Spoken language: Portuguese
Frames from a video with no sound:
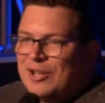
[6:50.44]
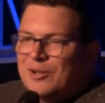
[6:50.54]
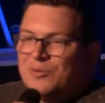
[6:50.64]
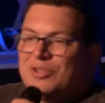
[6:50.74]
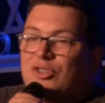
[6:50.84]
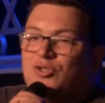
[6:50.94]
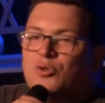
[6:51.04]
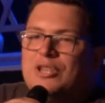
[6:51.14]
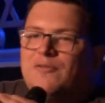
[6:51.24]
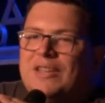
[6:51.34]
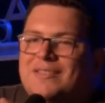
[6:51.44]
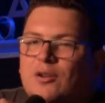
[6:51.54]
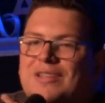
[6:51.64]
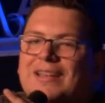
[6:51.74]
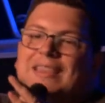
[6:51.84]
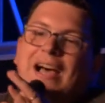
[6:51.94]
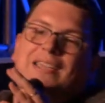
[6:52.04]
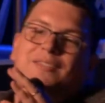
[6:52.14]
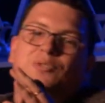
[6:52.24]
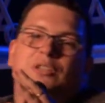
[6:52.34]
Nos ajuda a vencer os
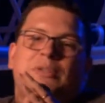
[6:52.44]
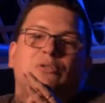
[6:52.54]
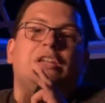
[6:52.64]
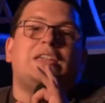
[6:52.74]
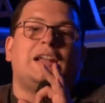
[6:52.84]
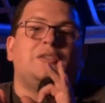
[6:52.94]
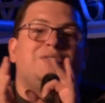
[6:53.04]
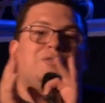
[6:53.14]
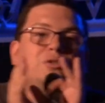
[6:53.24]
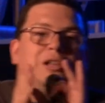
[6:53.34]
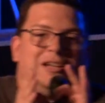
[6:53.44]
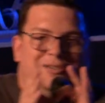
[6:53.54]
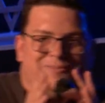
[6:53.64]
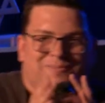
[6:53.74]
ataques do inimigo que querem nos isolar.